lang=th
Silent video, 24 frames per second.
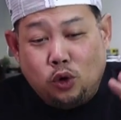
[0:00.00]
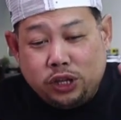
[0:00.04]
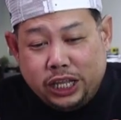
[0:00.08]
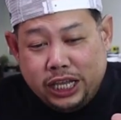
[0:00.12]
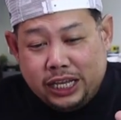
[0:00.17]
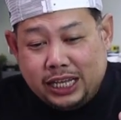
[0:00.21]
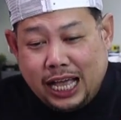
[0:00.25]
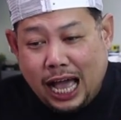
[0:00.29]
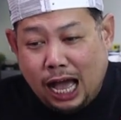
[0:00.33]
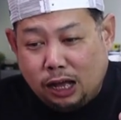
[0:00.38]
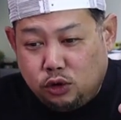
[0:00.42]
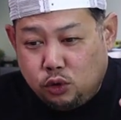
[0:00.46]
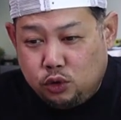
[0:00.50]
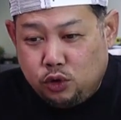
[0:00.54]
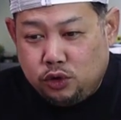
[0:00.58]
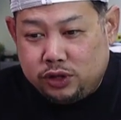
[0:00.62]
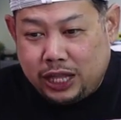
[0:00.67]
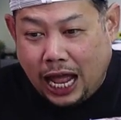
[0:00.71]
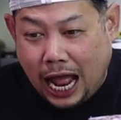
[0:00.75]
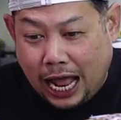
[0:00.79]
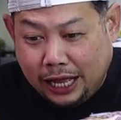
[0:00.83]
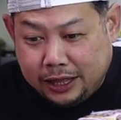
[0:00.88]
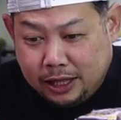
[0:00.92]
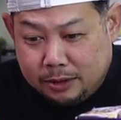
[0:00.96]
ที่9ตัวสุ
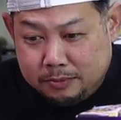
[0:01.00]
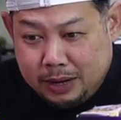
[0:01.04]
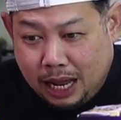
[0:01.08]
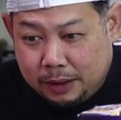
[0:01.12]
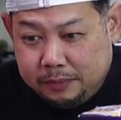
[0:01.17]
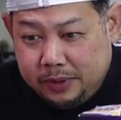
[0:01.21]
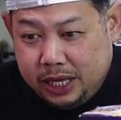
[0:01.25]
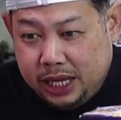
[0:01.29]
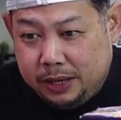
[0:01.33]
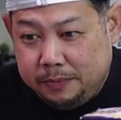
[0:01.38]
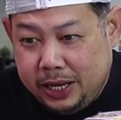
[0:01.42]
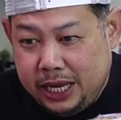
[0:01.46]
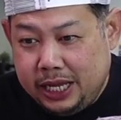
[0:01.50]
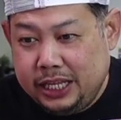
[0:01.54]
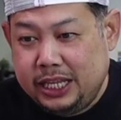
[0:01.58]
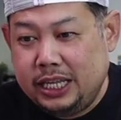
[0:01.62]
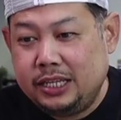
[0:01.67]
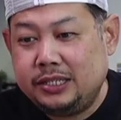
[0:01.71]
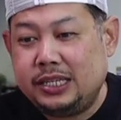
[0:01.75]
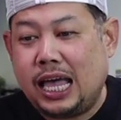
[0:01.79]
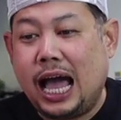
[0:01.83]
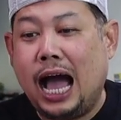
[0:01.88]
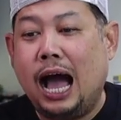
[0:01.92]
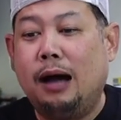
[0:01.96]
ดท้ายสำหรับ EP
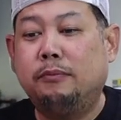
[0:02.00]
ที่